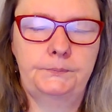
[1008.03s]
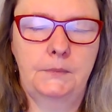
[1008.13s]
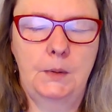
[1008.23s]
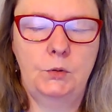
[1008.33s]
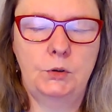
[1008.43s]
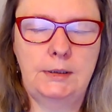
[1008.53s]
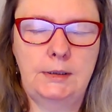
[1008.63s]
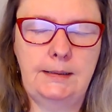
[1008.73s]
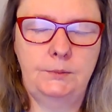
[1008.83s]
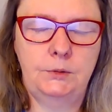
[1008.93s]
możesz
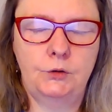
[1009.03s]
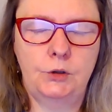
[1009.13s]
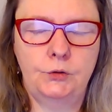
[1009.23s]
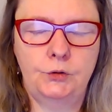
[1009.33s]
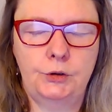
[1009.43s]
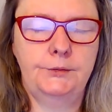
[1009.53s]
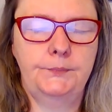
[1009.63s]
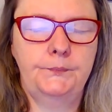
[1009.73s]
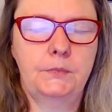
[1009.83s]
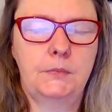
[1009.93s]
zamknąć oczy
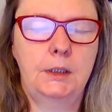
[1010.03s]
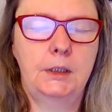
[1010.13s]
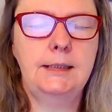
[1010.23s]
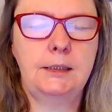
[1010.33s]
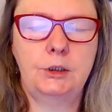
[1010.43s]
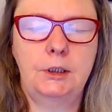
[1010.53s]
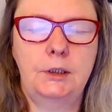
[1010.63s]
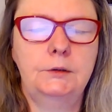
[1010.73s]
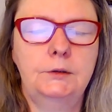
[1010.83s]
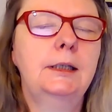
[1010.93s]
i zacznij
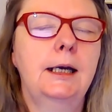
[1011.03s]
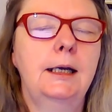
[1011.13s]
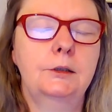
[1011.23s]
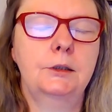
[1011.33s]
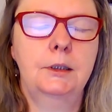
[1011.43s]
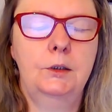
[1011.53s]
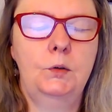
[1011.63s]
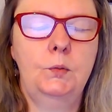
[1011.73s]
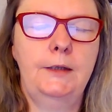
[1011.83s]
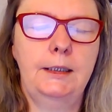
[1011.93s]
oddychać
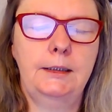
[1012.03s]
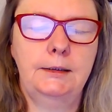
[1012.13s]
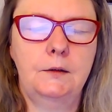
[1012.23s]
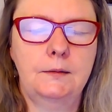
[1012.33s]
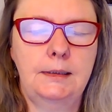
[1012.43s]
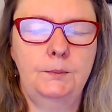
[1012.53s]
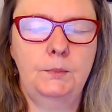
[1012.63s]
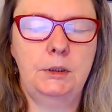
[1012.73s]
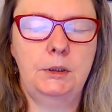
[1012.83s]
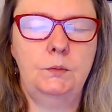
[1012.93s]
Rób wdech
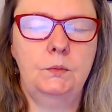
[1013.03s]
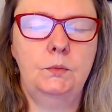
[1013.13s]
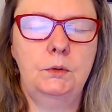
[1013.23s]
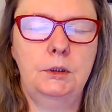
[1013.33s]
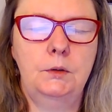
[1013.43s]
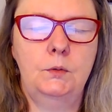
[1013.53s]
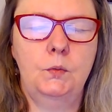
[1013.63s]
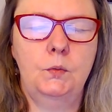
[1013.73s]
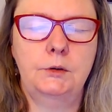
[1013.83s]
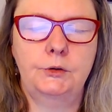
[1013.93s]
nosem i długi,
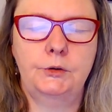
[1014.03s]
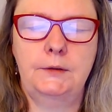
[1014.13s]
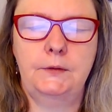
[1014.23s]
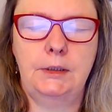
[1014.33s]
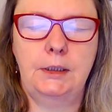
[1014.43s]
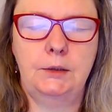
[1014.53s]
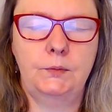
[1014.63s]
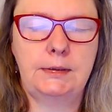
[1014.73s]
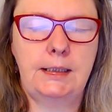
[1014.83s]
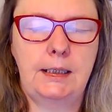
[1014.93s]
głośny wydech
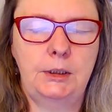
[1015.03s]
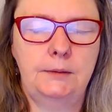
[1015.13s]
ustami.